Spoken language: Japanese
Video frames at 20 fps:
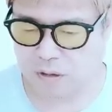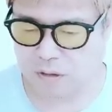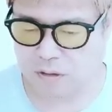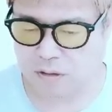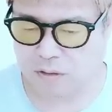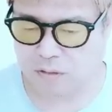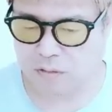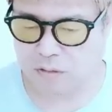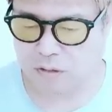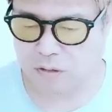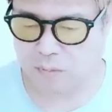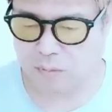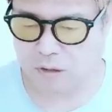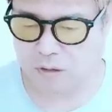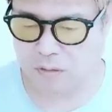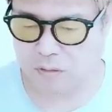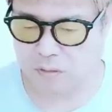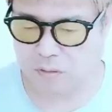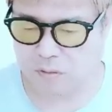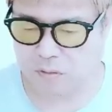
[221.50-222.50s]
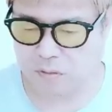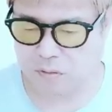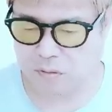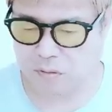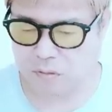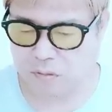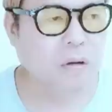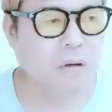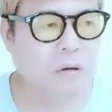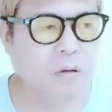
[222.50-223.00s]
朝倉未来、
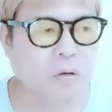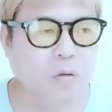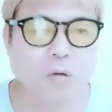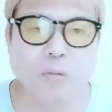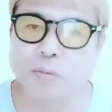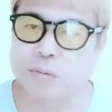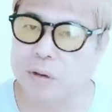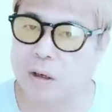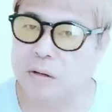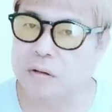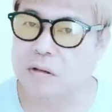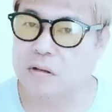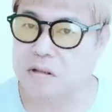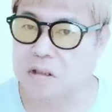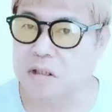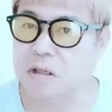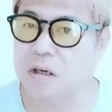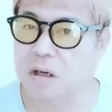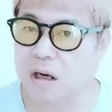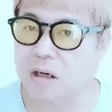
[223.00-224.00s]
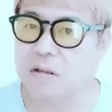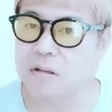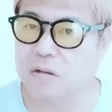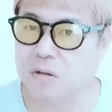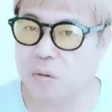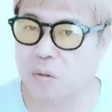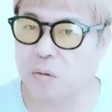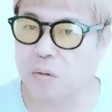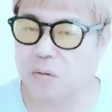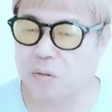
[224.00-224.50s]
論破淳、学
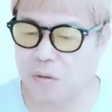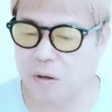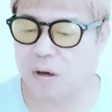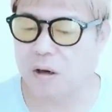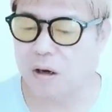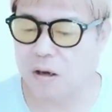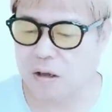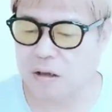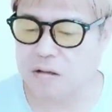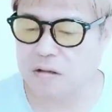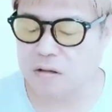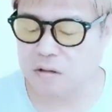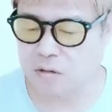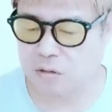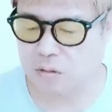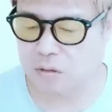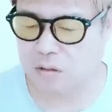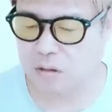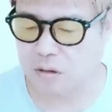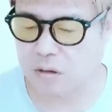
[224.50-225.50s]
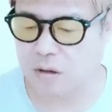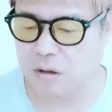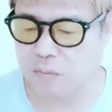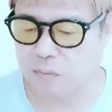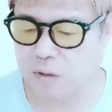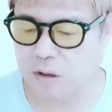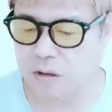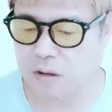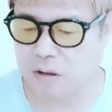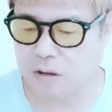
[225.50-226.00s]
徒とか怪しい人たちがね、
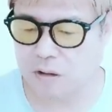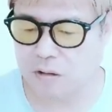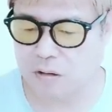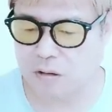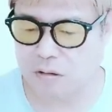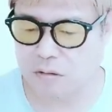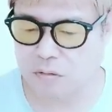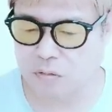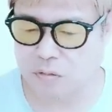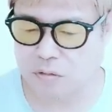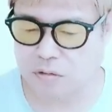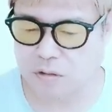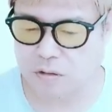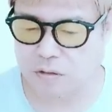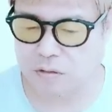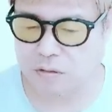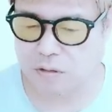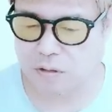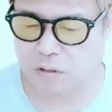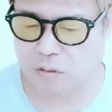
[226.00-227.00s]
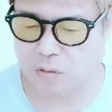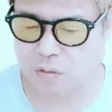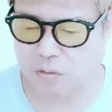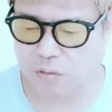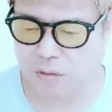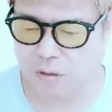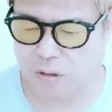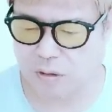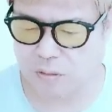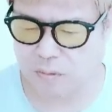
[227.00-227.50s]
みんなね、賛同してるって
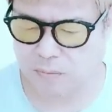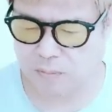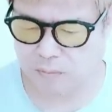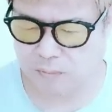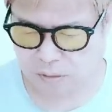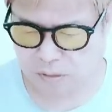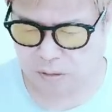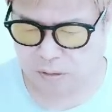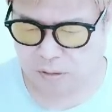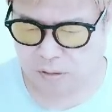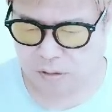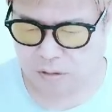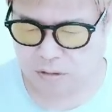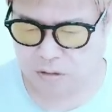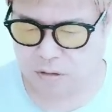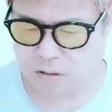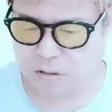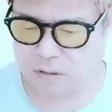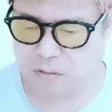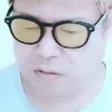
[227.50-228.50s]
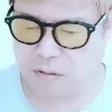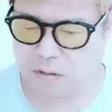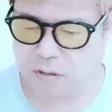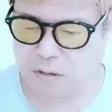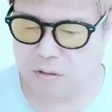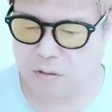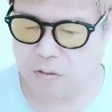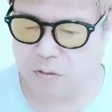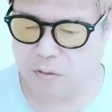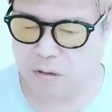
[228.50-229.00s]
ことね。ま
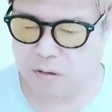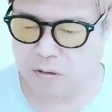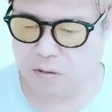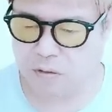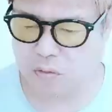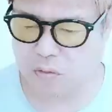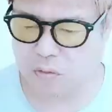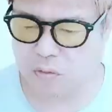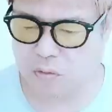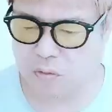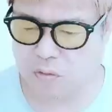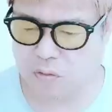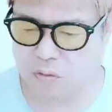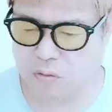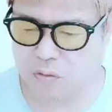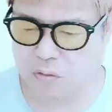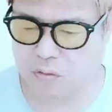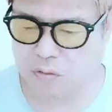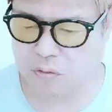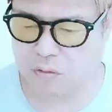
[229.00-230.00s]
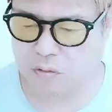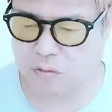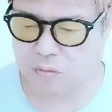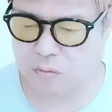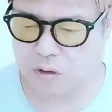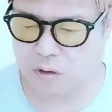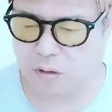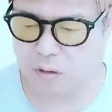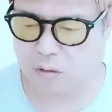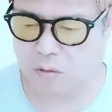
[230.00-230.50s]
シークレットゲスト登場する
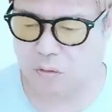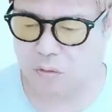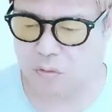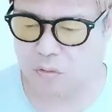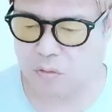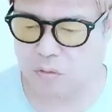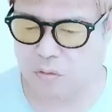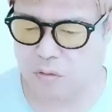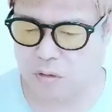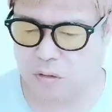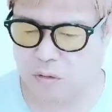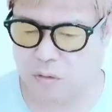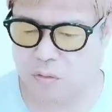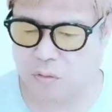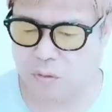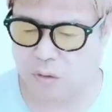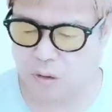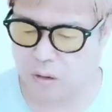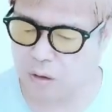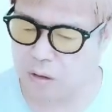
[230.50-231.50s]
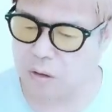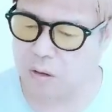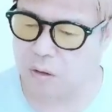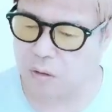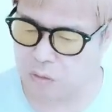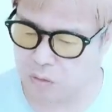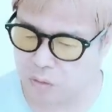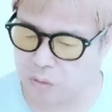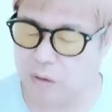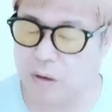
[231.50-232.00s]
みたいなこと言ってるのね。
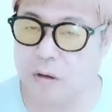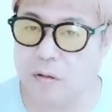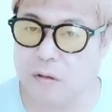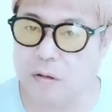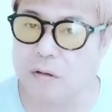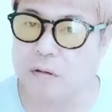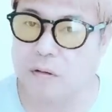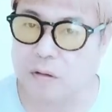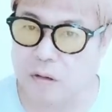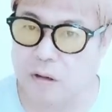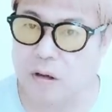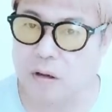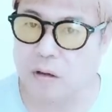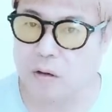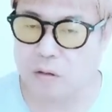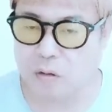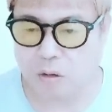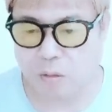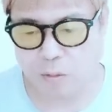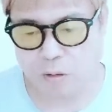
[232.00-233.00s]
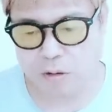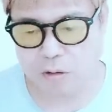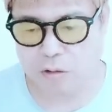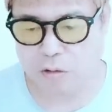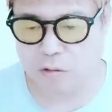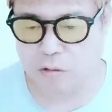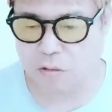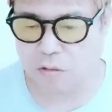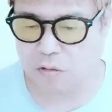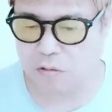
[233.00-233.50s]
その演説にね、山田
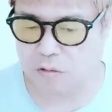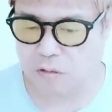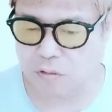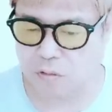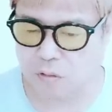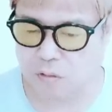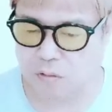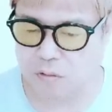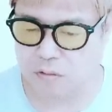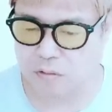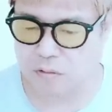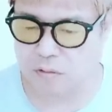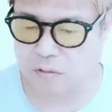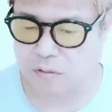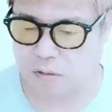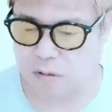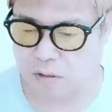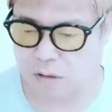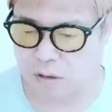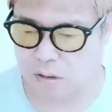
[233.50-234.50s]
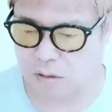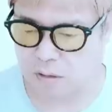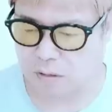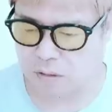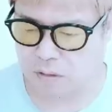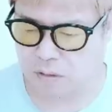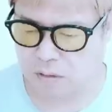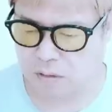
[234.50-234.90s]
孝之さんとか来るんですかね。